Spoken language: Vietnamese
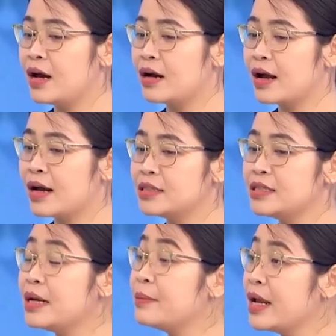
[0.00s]
và càng
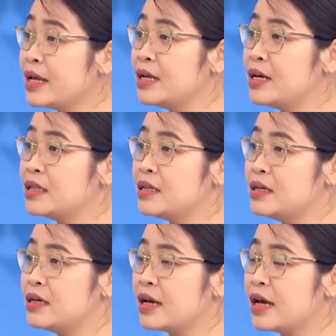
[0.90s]
những năm nay
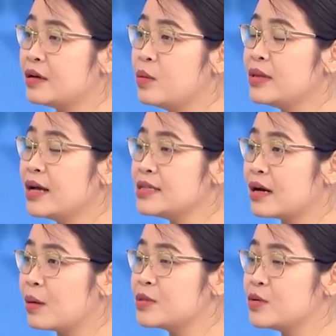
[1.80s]
thì cái công tác
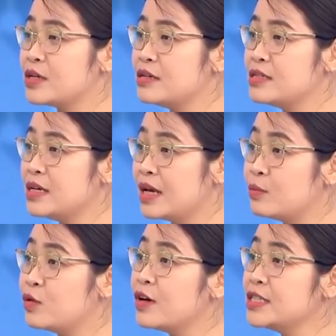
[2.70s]
sàng lọc chẩn đoán chất sinh
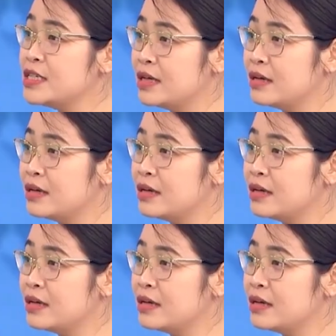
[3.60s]
ngày một phát